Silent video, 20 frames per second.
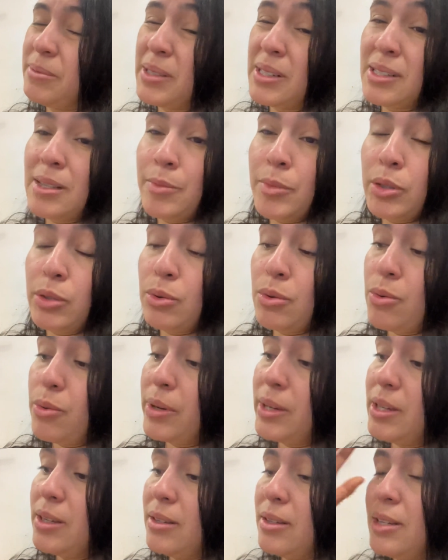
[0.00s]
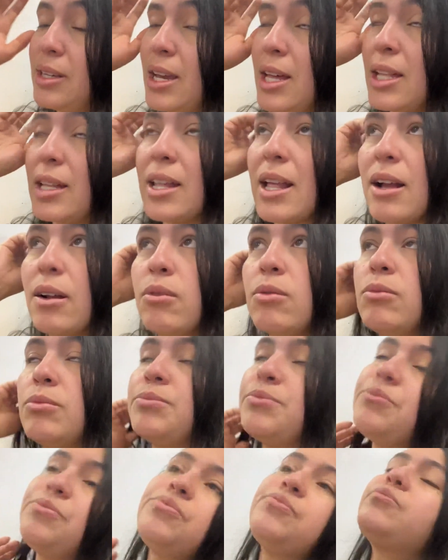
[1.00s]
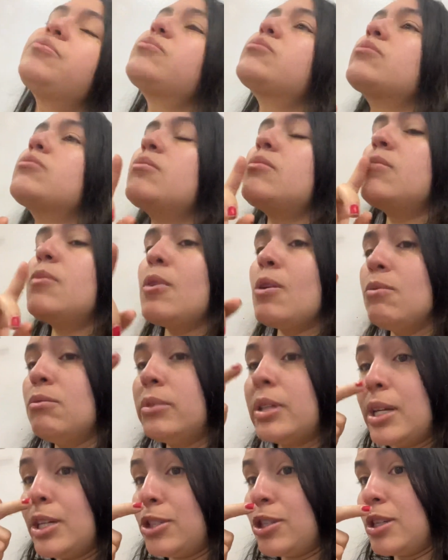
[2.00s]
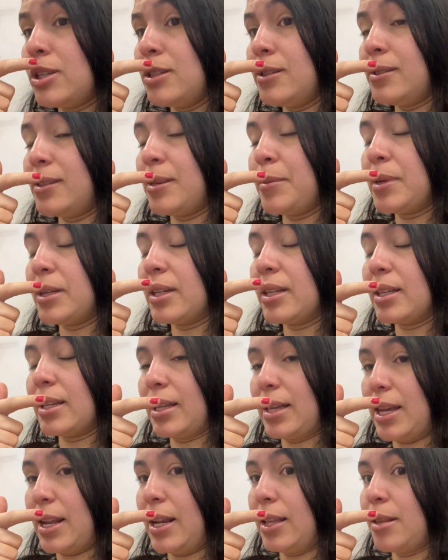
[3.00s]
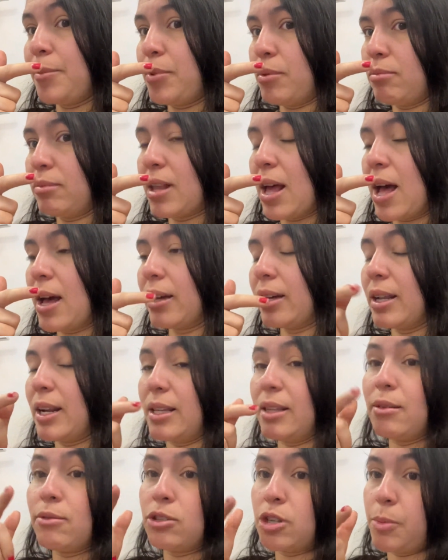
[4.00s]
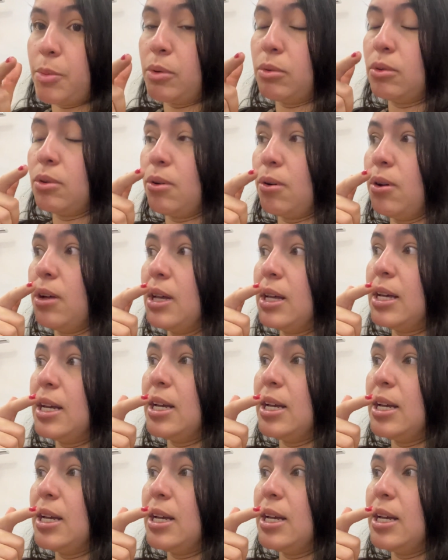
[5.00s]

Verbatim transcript: Mas é muito ruim. E ela tá com um dentinho em cima querendo apontar, querendo não, já apontou.